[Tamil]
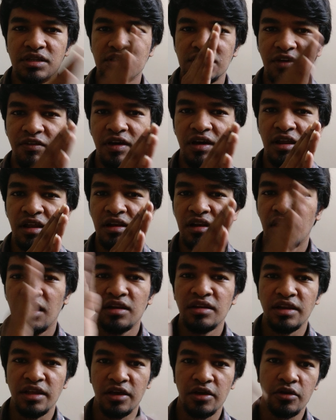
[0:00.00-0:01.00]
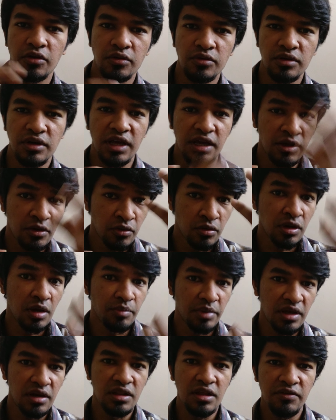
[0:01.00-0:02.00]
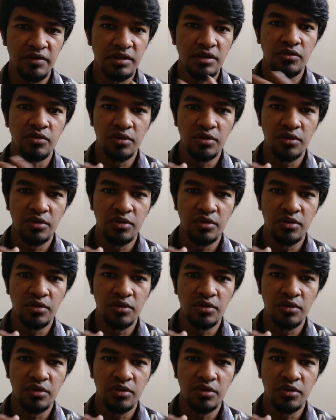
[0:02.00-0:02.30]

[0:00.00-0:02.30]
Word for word: ஜவஹர்லால் நெஹ்ரு நெஹ்ருங்க பேர் தான் வந்து